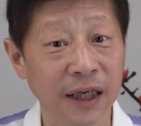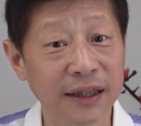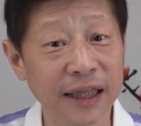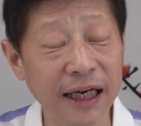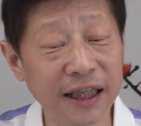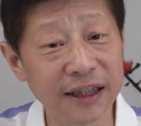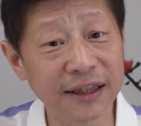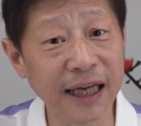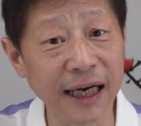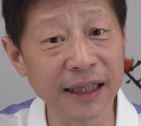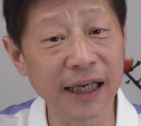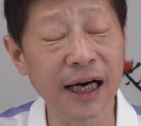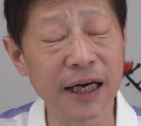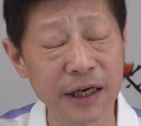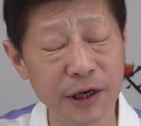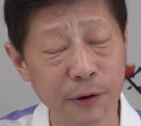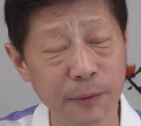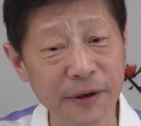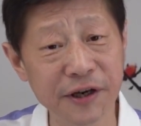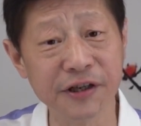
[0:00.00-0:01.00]
但是大家
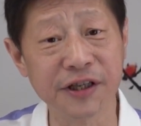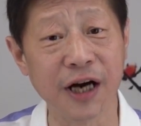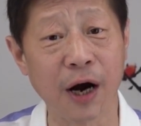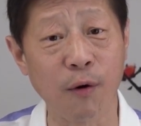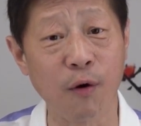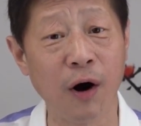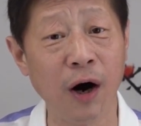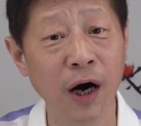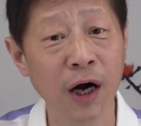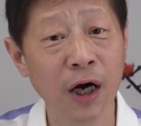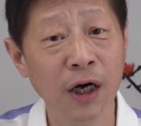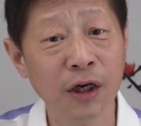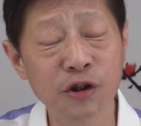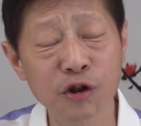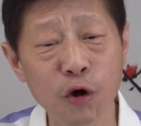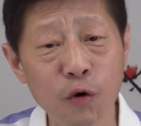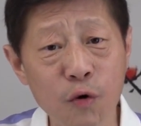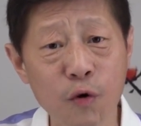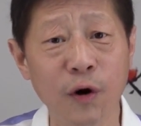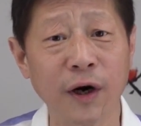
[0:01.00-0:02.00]
有没有想过，
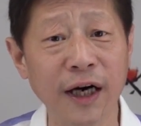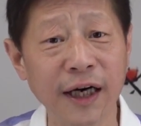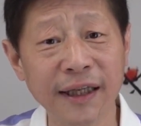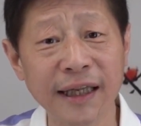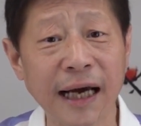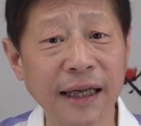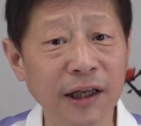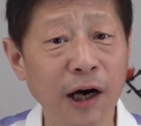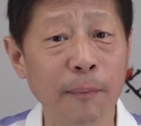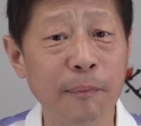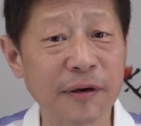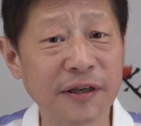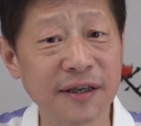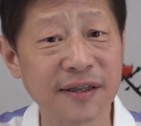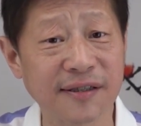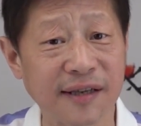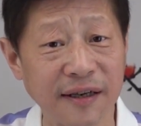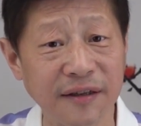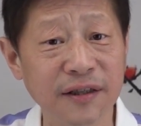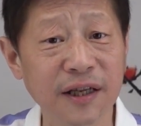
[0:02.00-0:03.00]
中国人难道不是
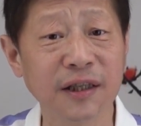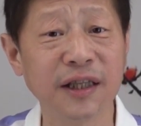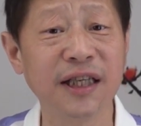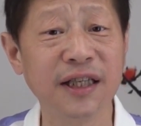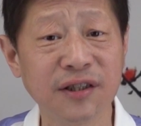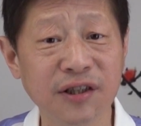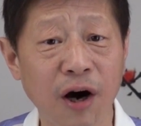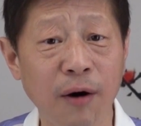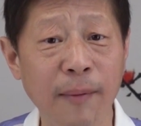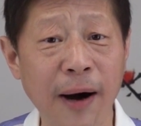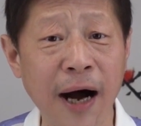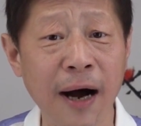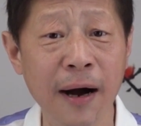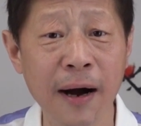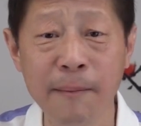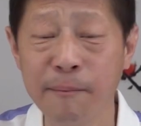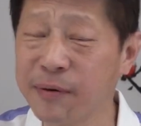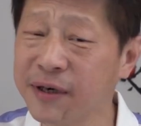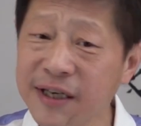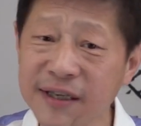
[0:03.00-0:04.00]
神的缔造吗？”
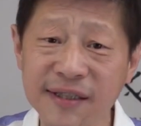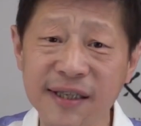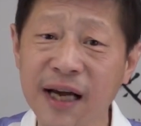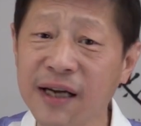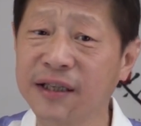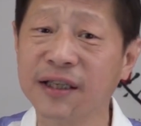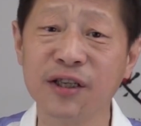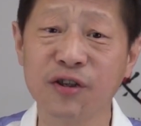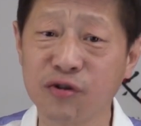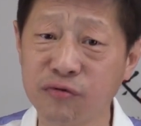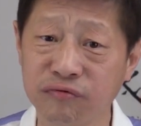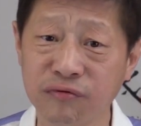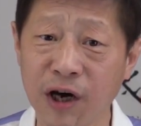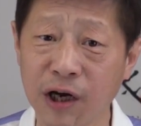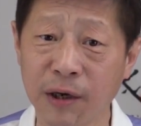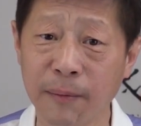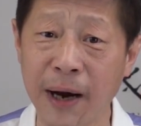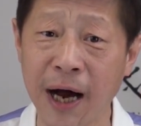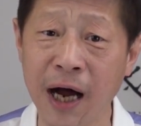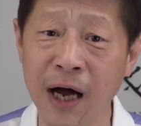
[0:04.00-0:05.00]
不是上帝塑造
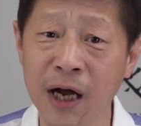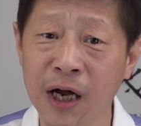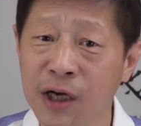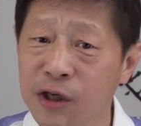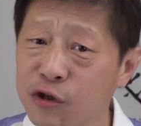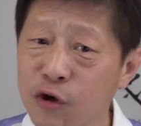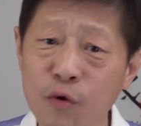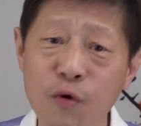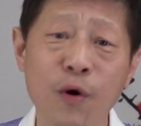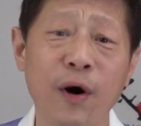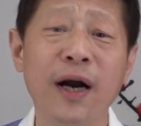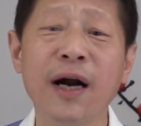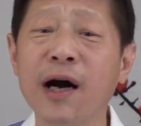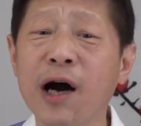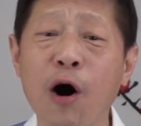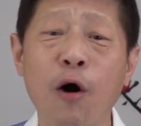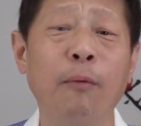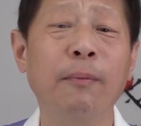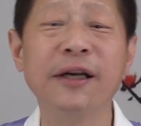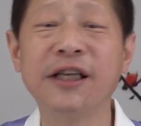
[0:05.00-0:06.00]
的吗？中国人
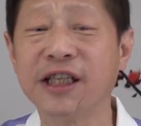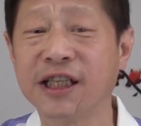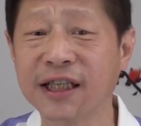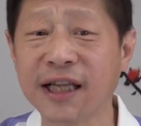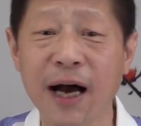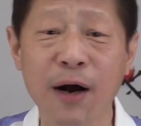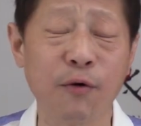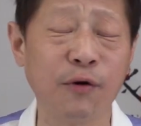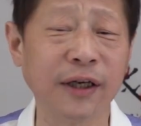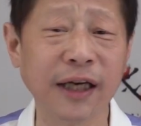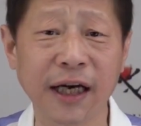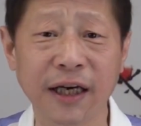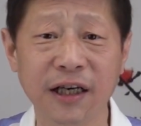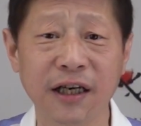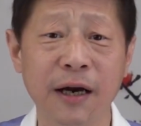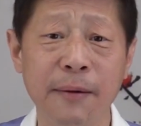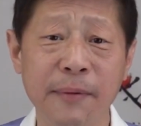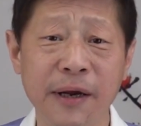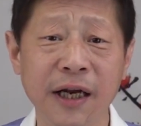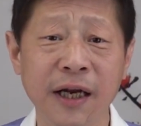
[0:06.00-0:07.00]
和我们其他国家的
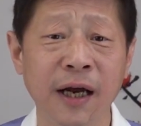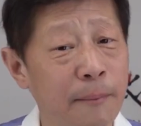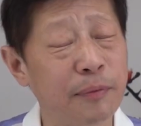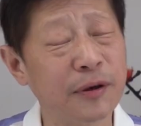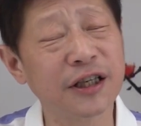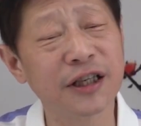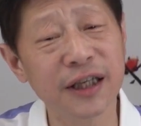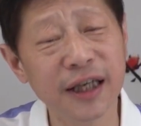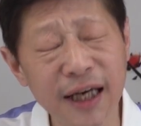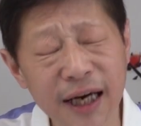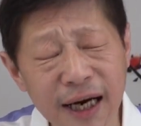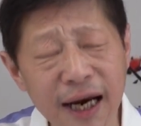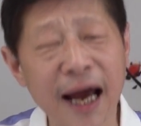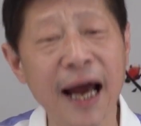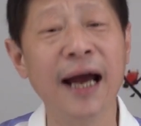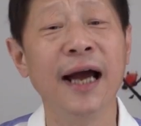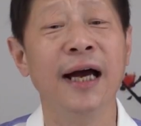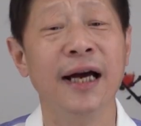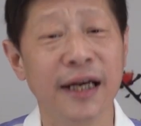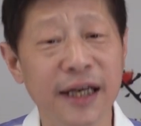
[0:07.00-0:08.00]
人民不是应
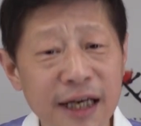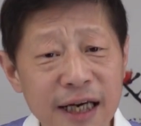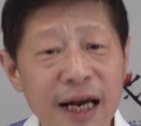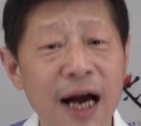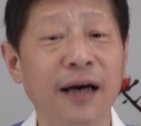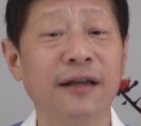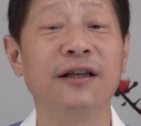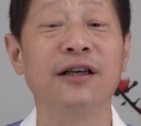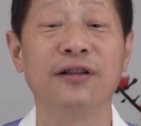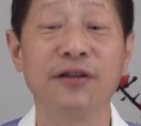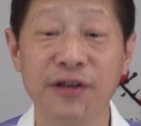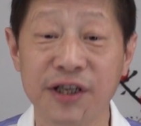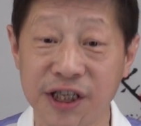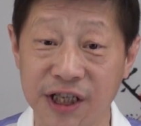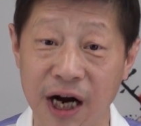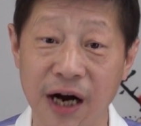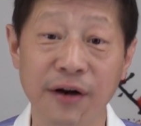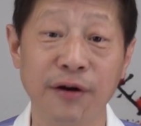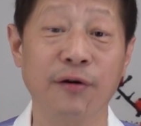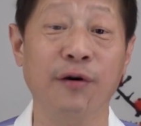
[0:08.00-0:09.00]
该一样的都
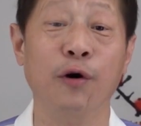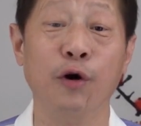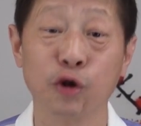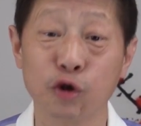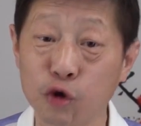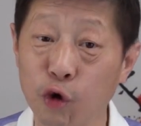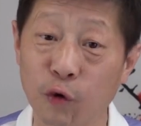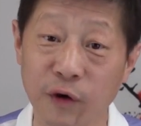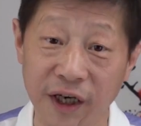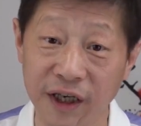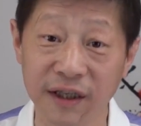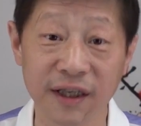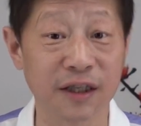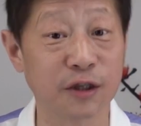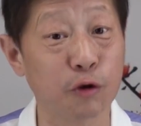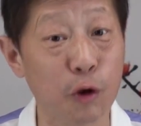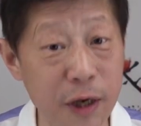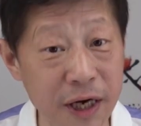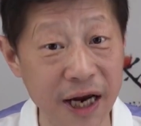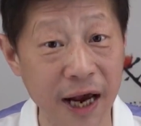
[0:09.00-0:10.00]
享有做人的
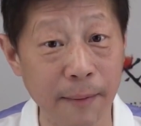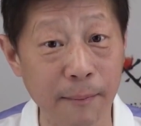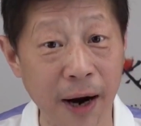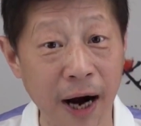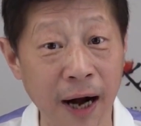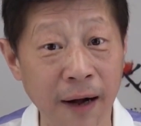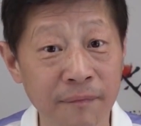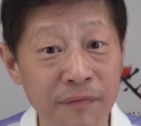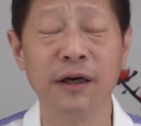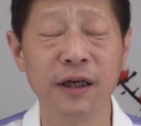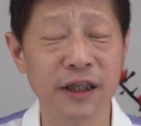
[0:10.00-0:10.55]
尊严吗？